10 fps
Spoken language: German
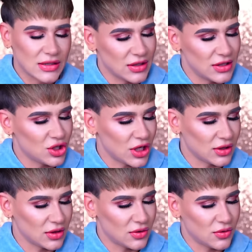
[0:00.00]
hast den
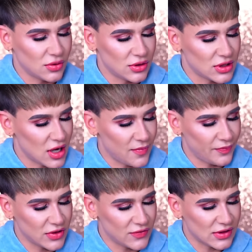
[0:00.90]
Lidschatten und
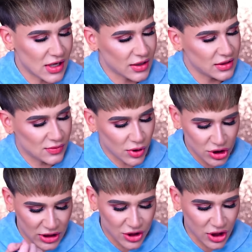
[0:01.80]
ähm, ich würde sagen, ich
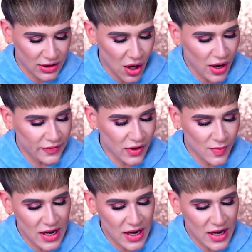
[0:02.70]
swatch die Lidschatten auch einfach